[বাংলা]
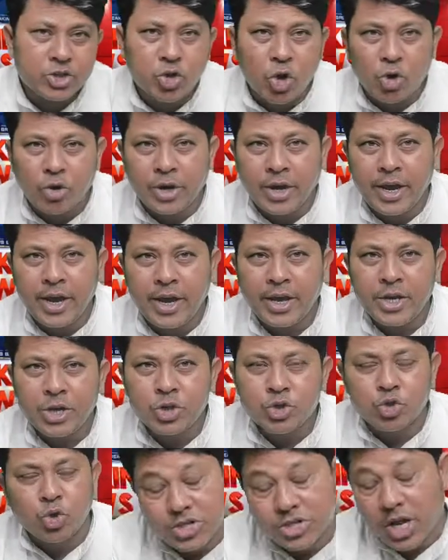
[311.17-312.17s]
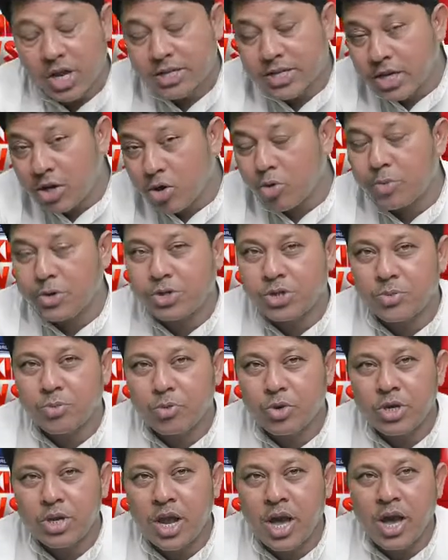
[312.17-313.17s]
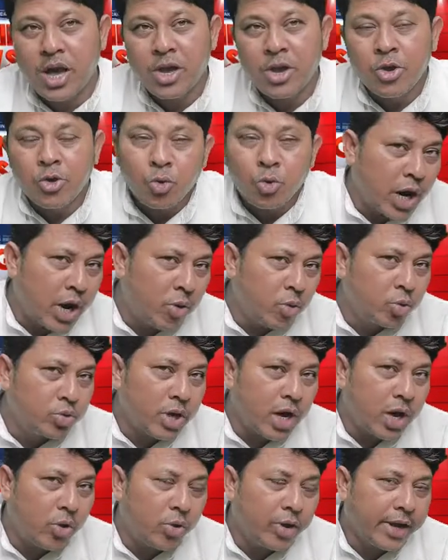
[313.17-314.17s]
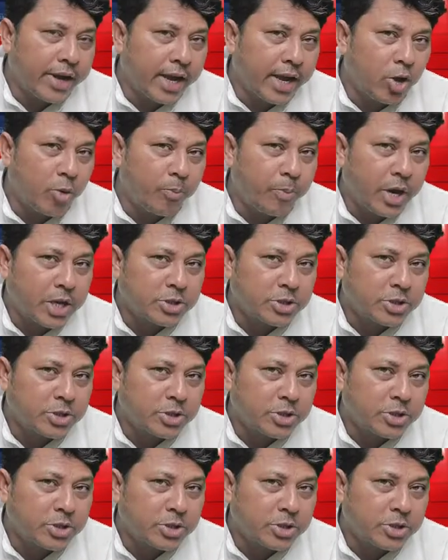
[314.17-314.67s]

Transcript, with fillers: একসঙ্গে চল্লিশ হাজারেরও বেশি মহিলা কোথাও উধাও হয়ে গেল